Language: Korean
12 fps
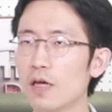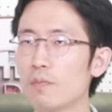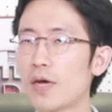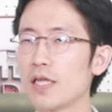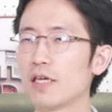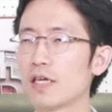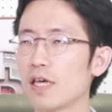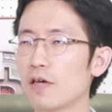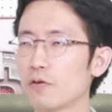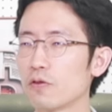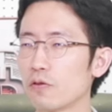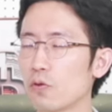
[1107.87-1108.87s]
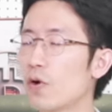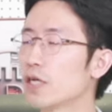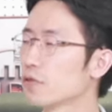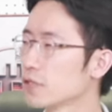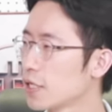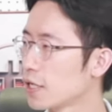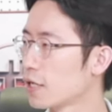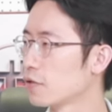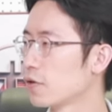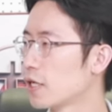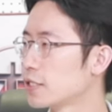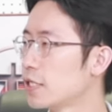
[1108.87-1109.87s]
만약에 어떤
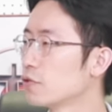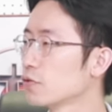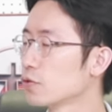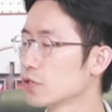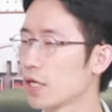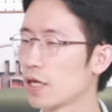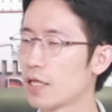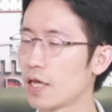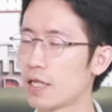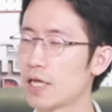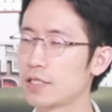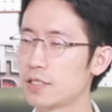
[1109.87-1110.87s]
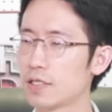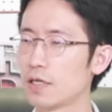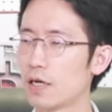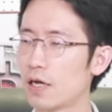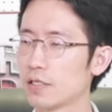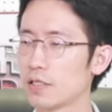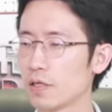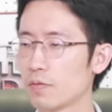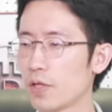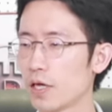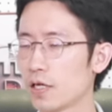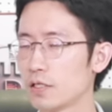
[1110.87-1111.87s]
통화정책이라든가 재정정책에 대한 해지,
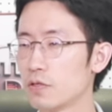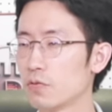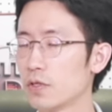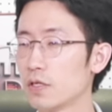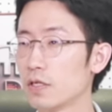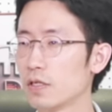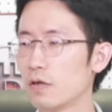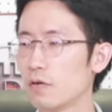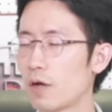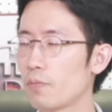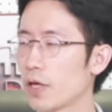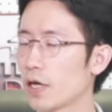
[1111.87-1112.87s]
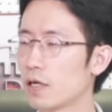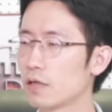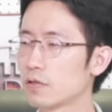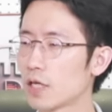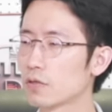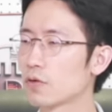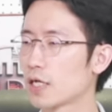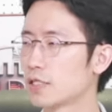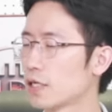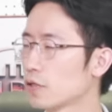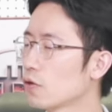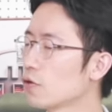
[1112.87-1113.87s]
지금 내가 들고 있는 화폐가 계속
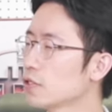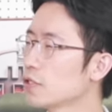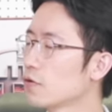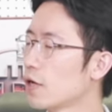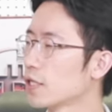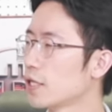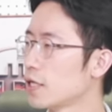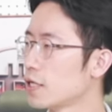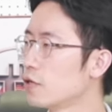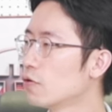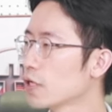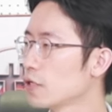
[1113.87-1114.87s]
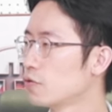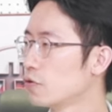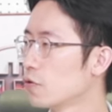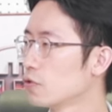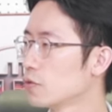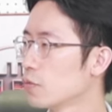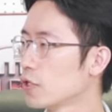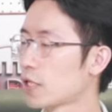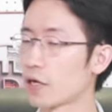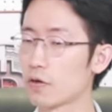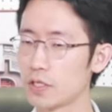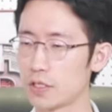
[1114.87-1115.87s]
가치가 떨어지는 것 같아, 이런 게 두려우시면
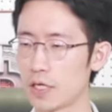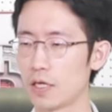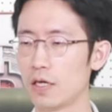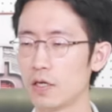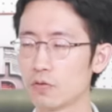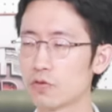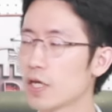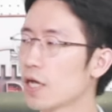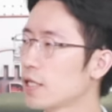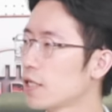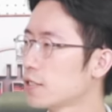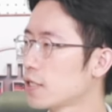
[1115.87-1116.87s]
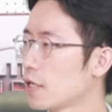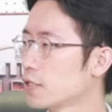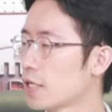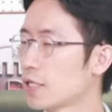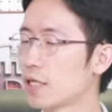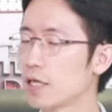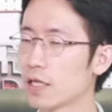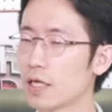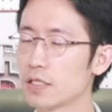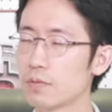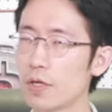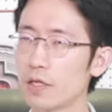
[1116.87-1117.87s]
당연히 이제 투자해야 되는 자산이긴
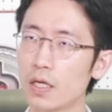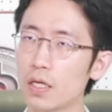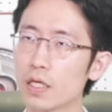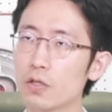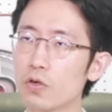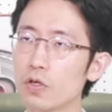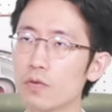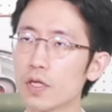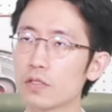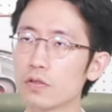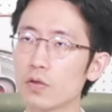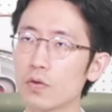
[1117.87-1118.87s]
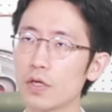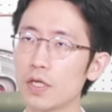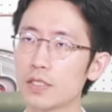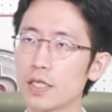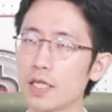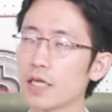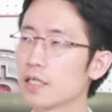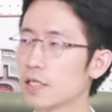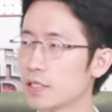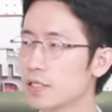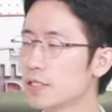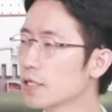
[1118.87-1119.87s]
하지만, 이더리움 같은 경우에는 이제
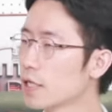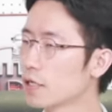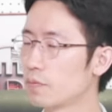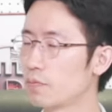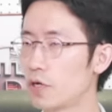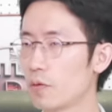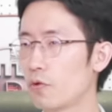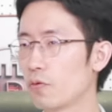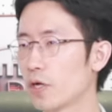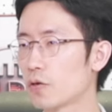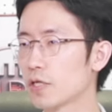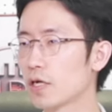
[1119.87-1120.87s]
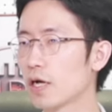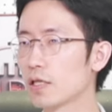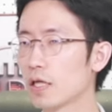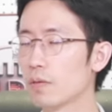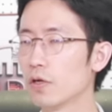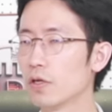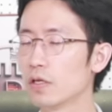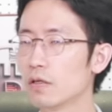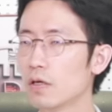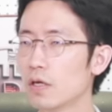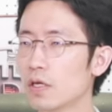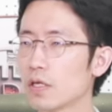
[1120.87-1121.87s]
테크, 신생 테크 플랫폼이라고
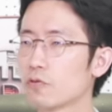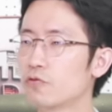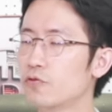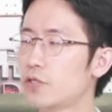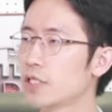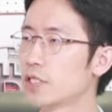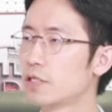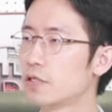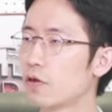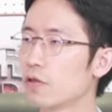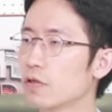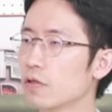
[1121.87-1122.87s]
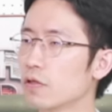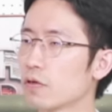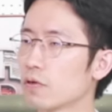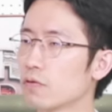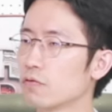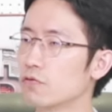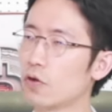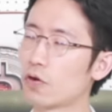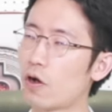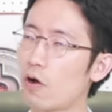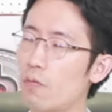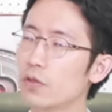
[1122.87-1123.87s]
생각한다면은 그냥 굳이 그런
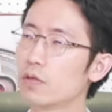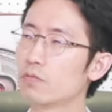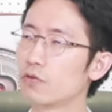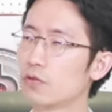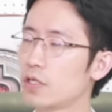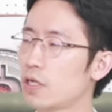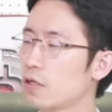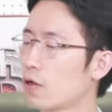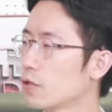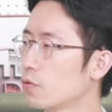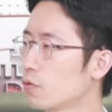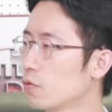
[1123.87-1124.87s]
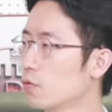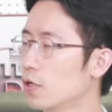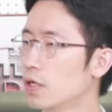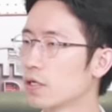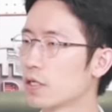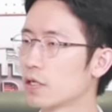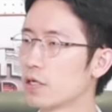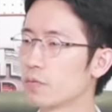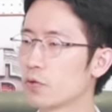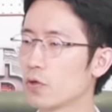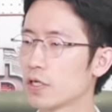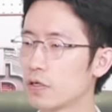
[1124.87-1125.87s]
우려가 없는 분들이라도 그냥
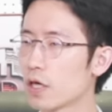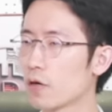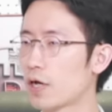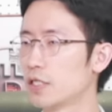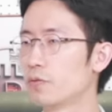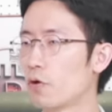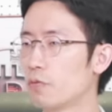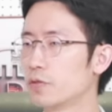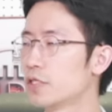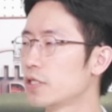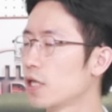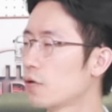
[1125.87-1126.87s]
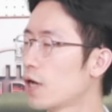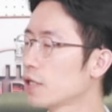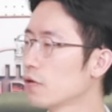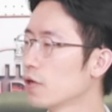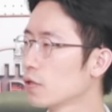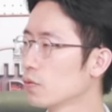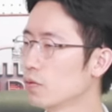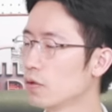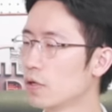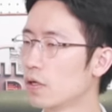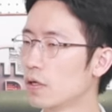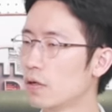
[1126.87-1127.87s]
크립토에 그렇게 관심이 없으시다고
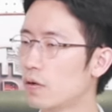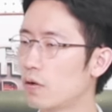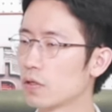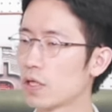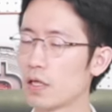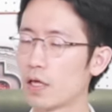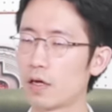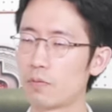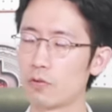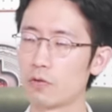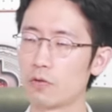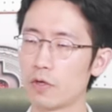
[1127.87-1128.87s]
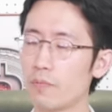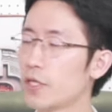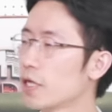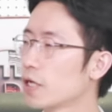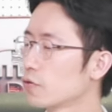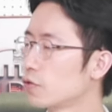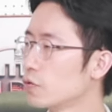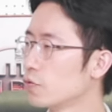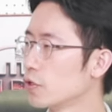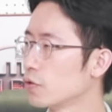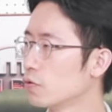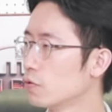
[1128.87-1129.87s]
하더라도 내가 뭐 엔비디아도
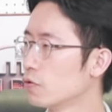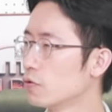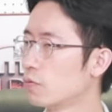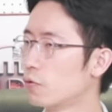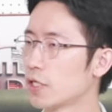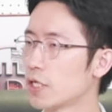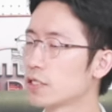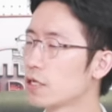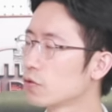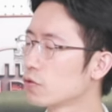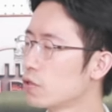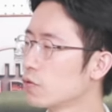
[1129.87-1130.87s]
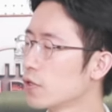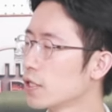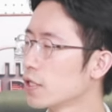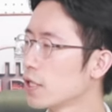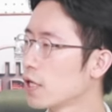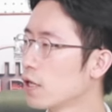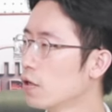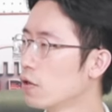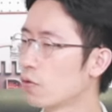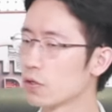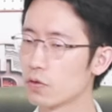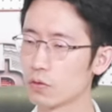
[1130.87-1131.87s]
들고 있고 뭐 테슬라도 들고 있는데
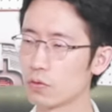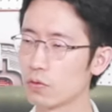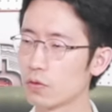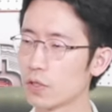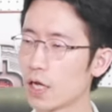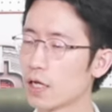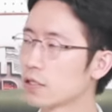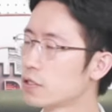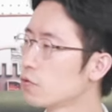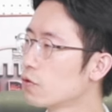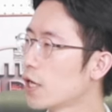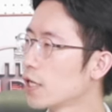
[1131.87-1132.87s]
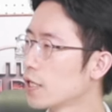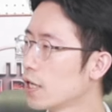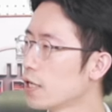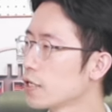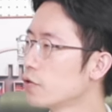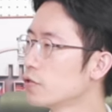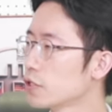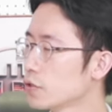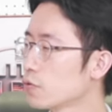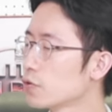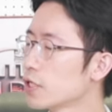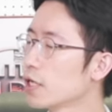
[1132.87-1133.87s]
이것도 내가 하나 들고 가야 되나? 이런
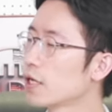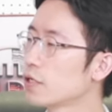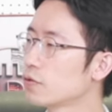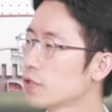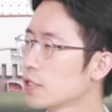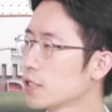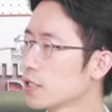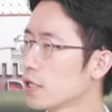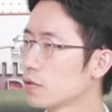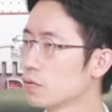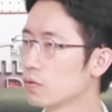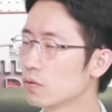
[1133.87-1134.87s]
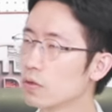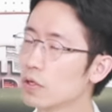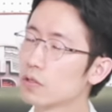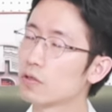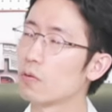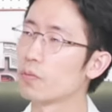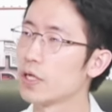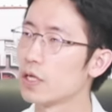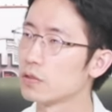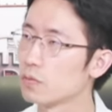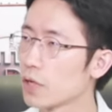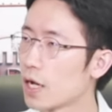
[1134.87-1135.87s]
식으로 생각할 수 있는 자산으로 좀
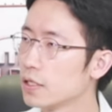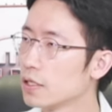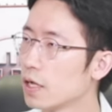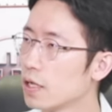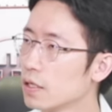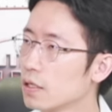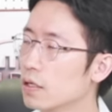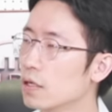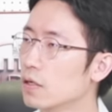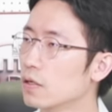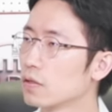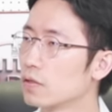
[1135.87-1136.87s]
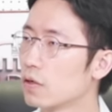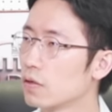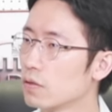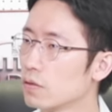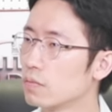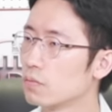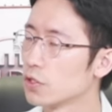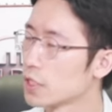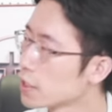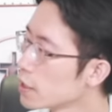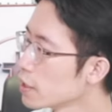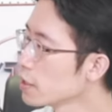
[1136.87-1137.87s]
어필이 좀 가능한 그런 뭐
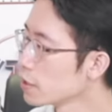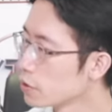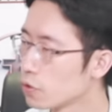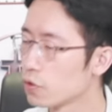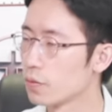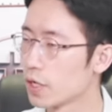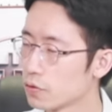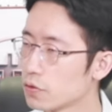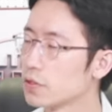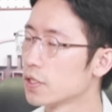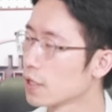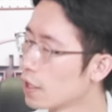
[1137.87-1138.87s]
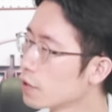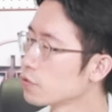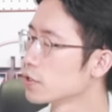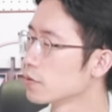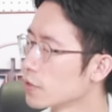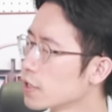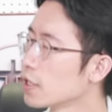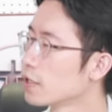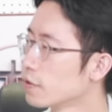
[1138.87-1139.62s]
자산이 이더리움이라고 저는 생각하고 있습니다.